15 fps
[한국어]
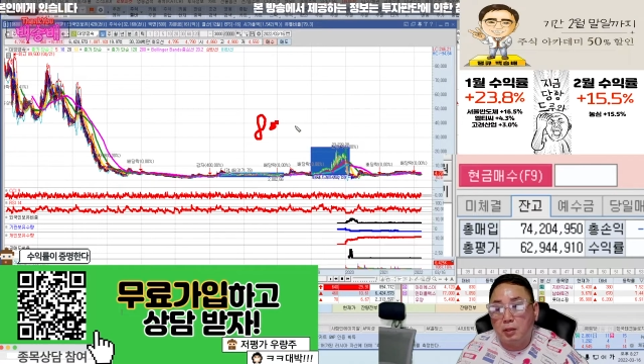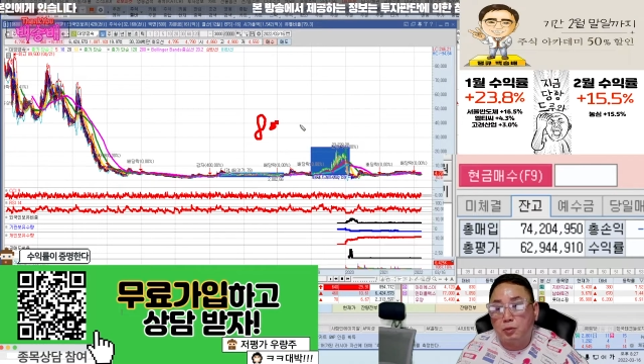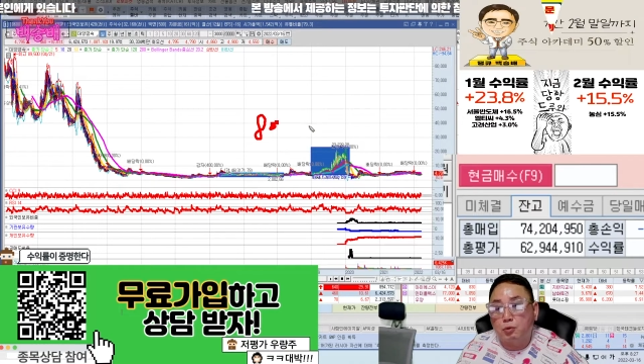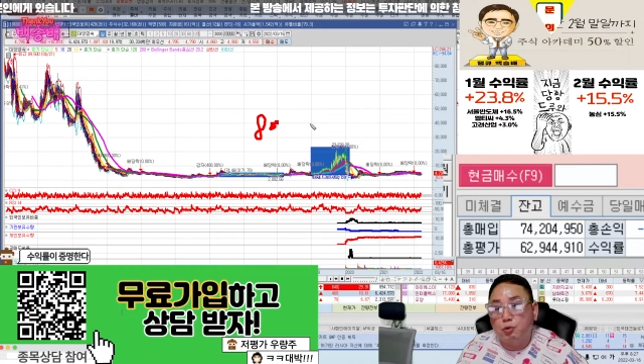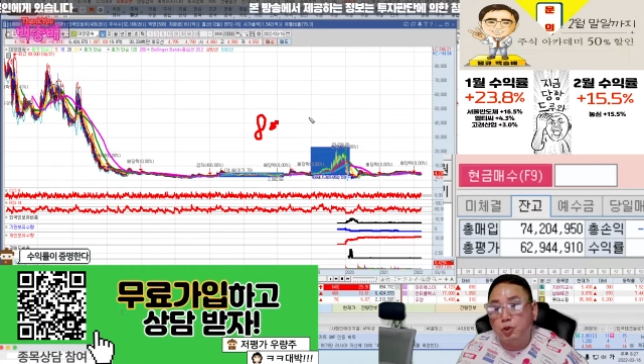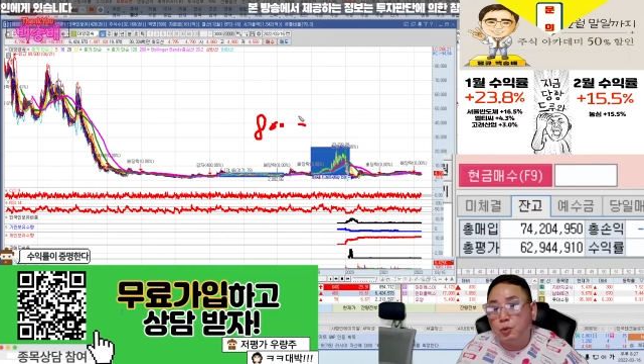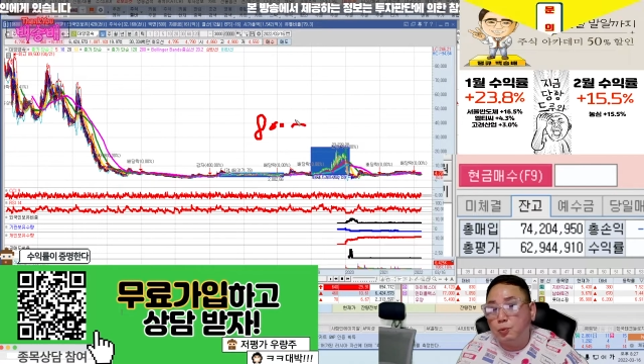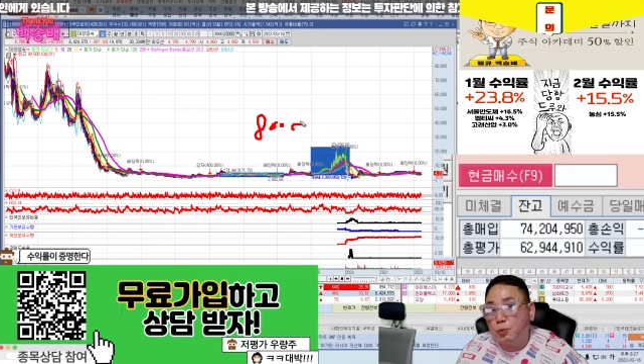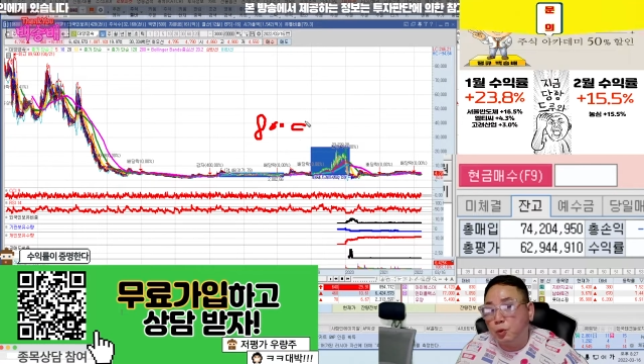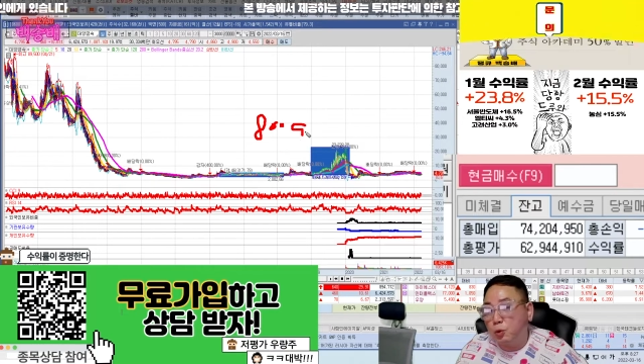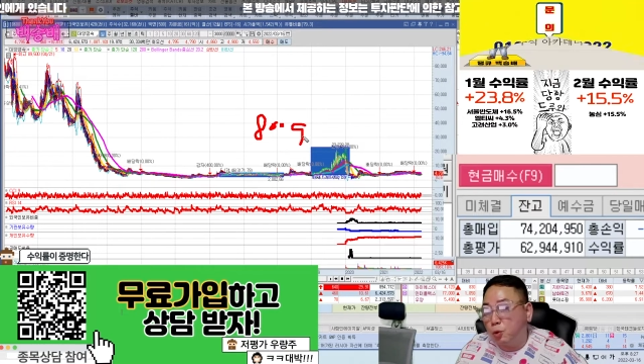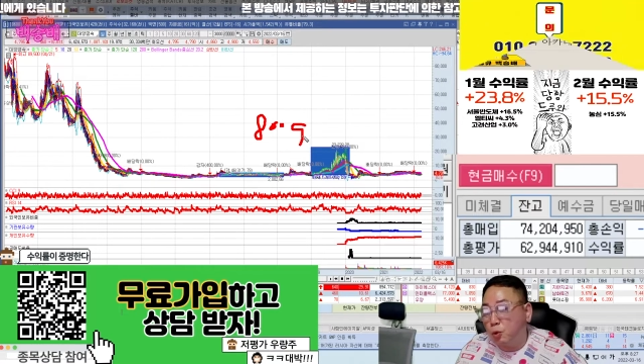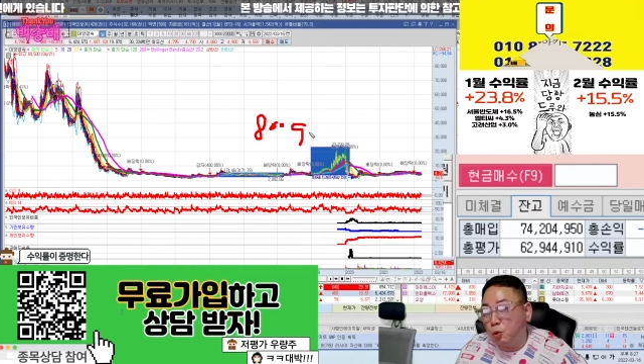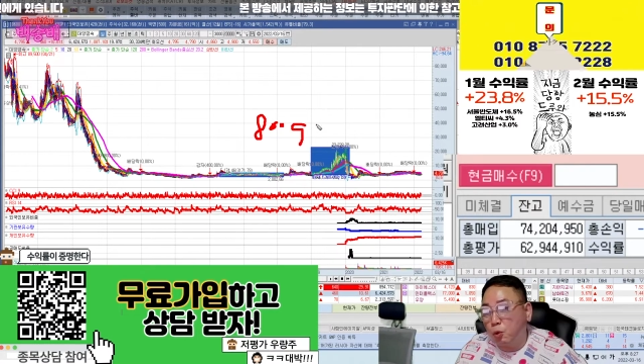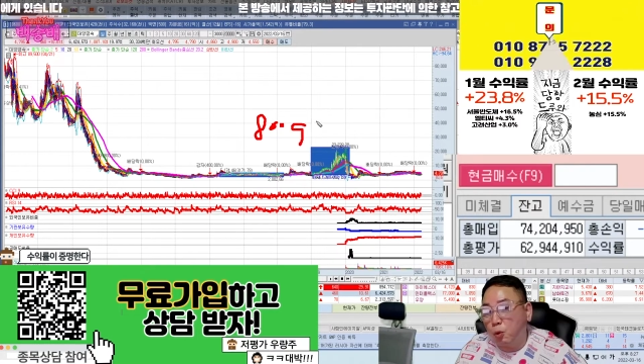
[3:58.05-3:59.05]
90%
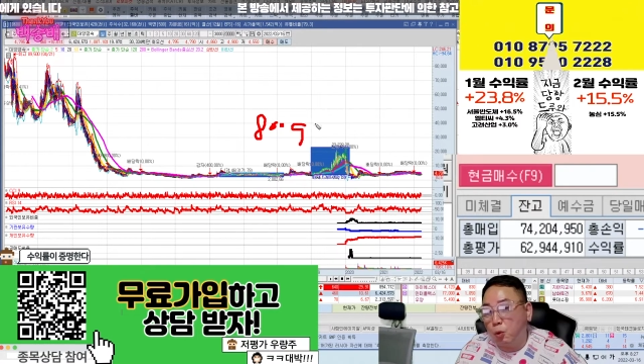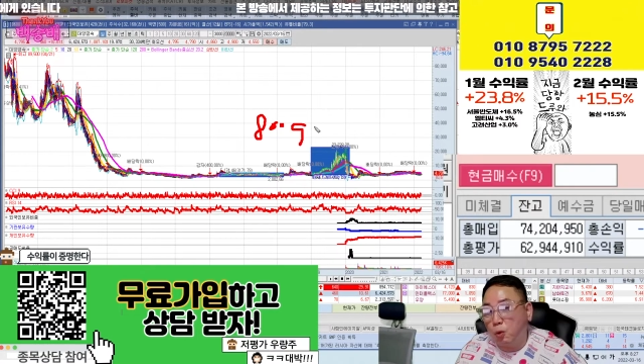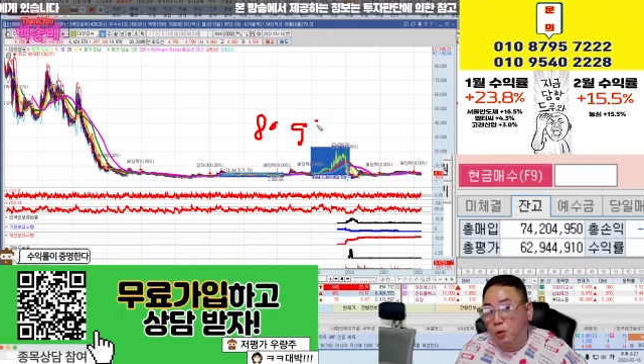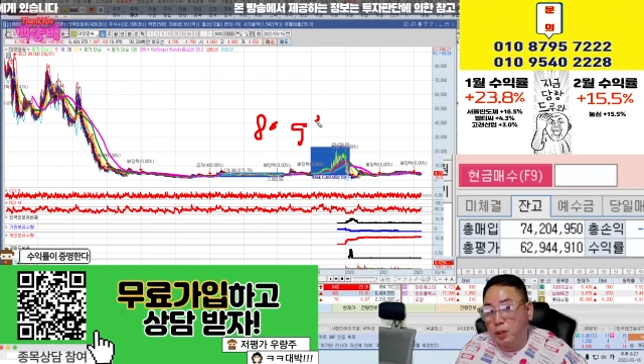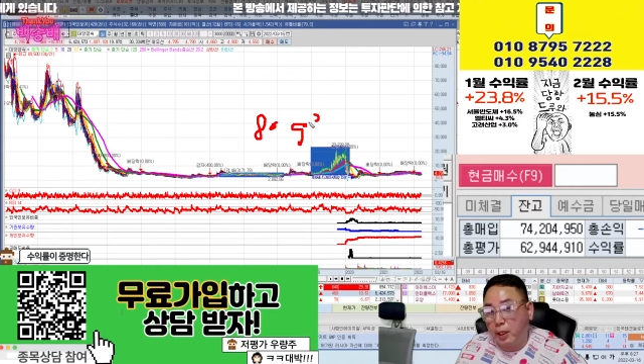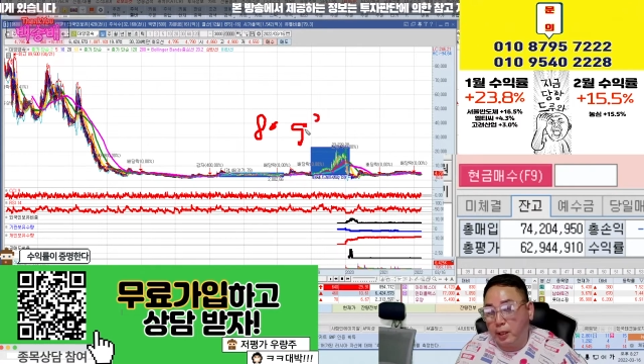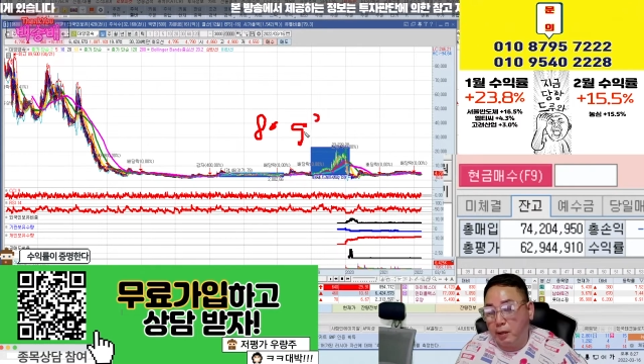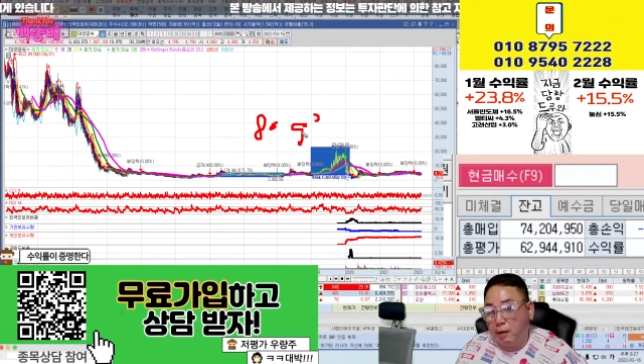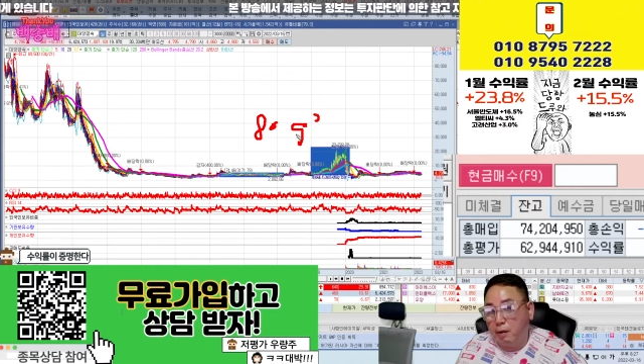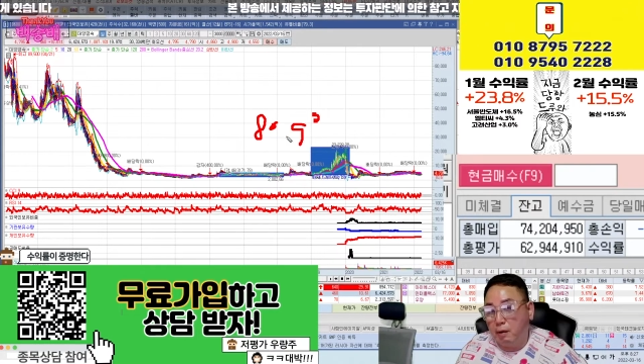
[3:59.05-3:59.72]
정도 돼요.